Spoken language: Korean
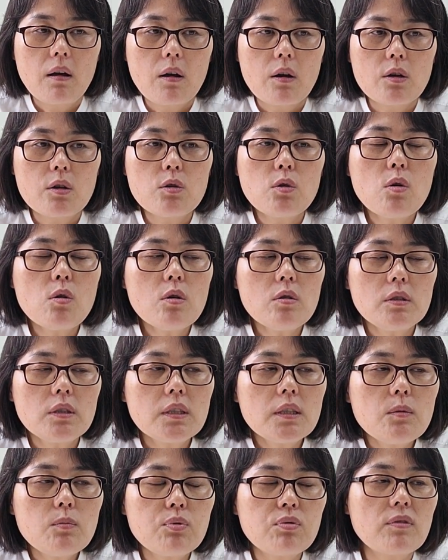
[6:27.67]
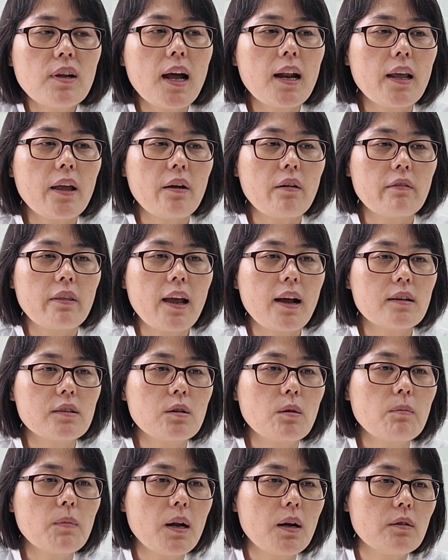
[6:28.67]
그리고 늘 불안해요. 내가
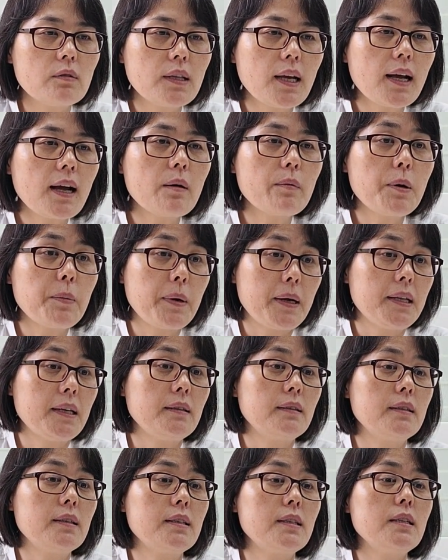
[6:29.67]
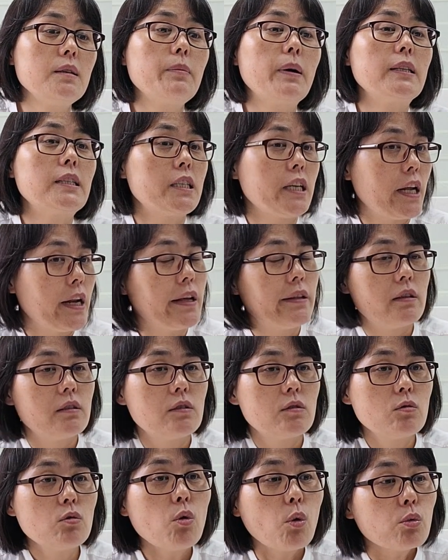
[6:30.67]
정말로 택함을 받았는지 받지
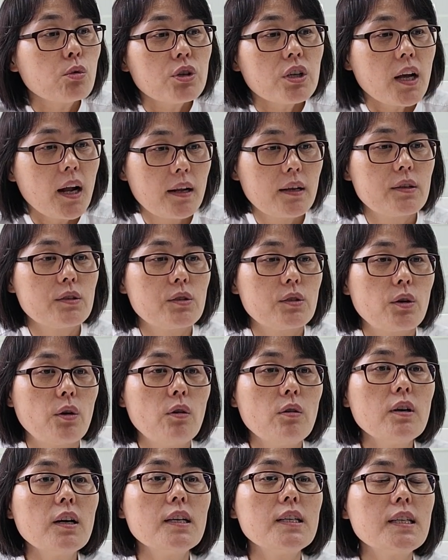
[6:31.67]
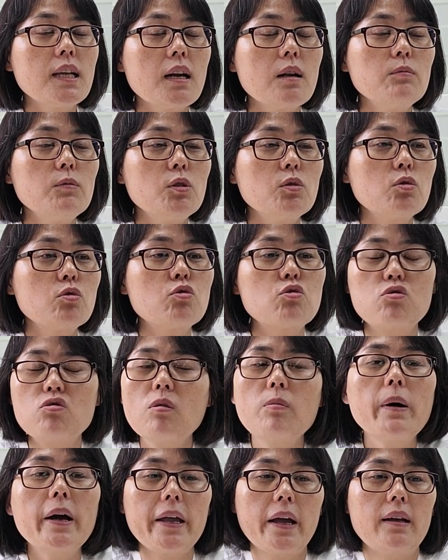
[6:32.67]
않았는지 그걸 어떻게 알겠어요? 그러니까 이 사람들도
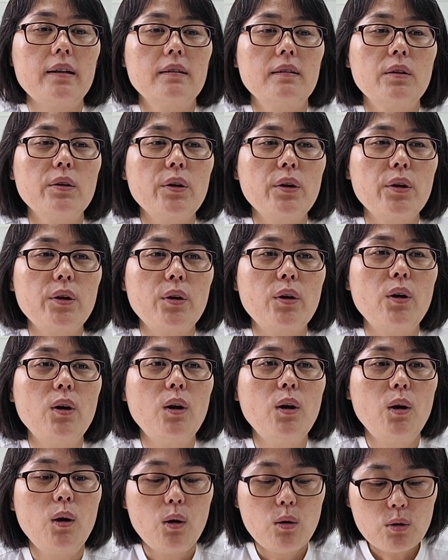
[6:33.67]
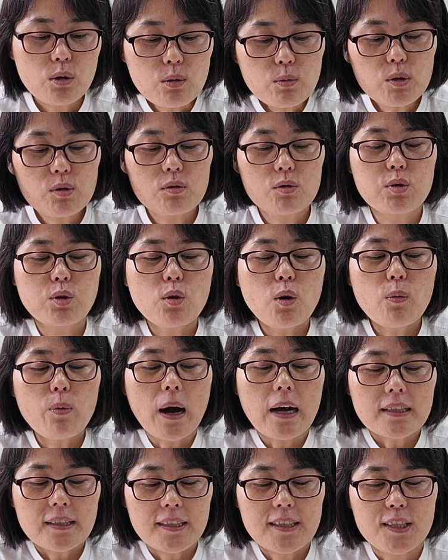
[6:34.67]
죽어봐야 아는 거예요. 그러면
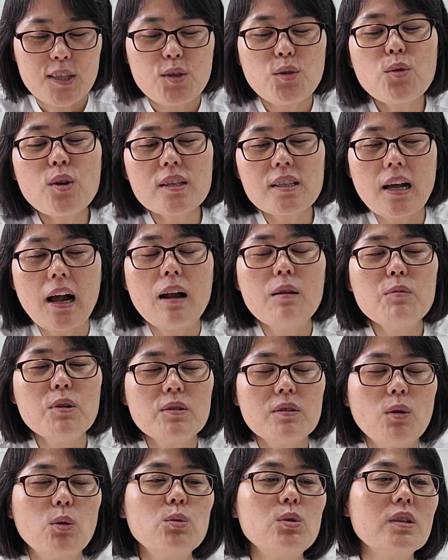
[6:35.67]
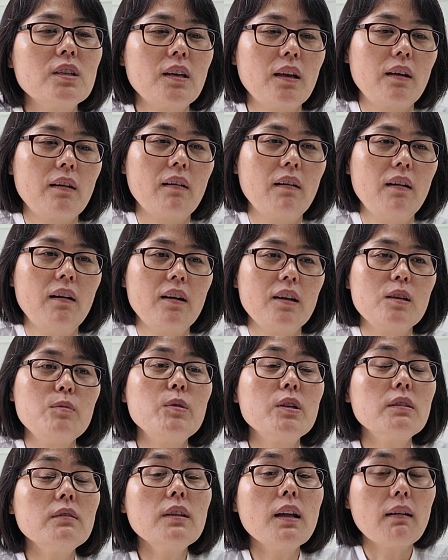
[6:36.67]
죽어봐서 지옥에서 알면 그걸 어떻게 해요?
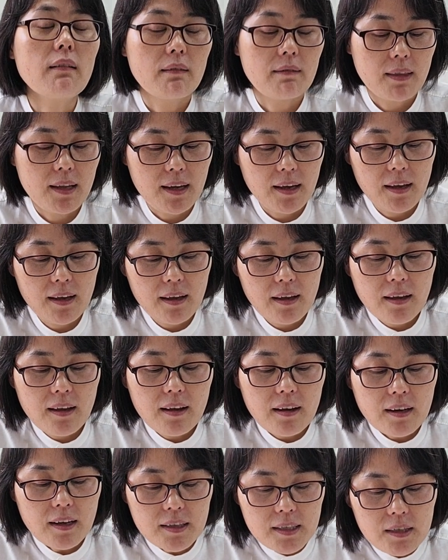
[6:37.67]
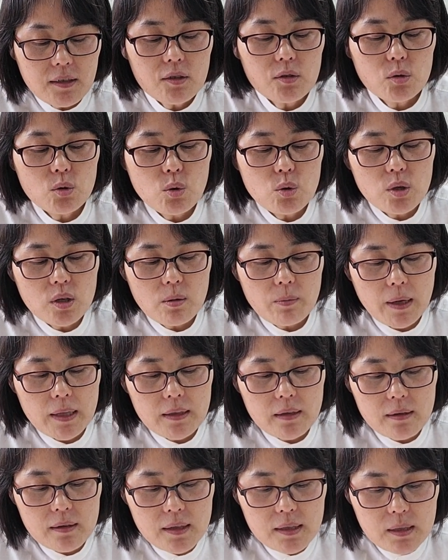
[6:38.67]
이미 끝난 건데. 그러니까 이런 교리를
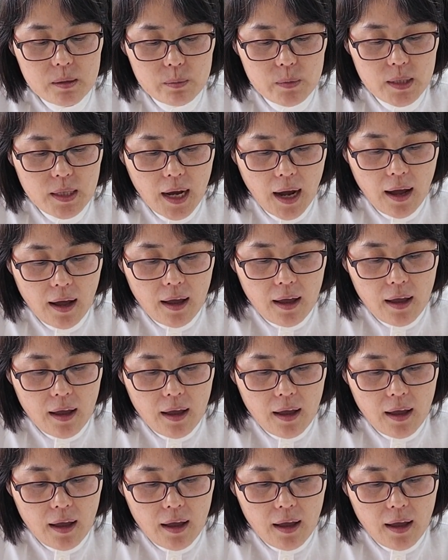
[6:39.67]
만들어냈습니다.